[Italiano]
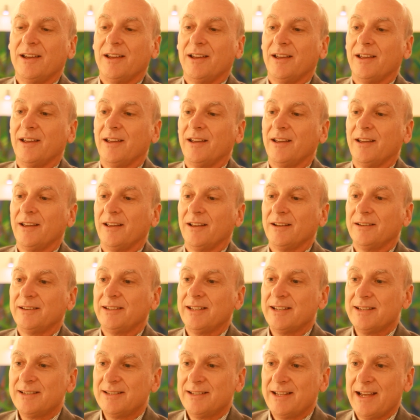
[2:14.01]
eh,
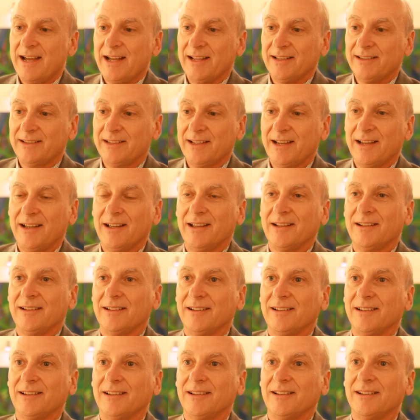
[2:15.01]
testata
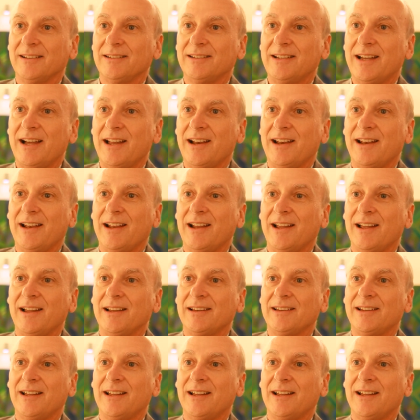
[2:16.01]
eh, dal,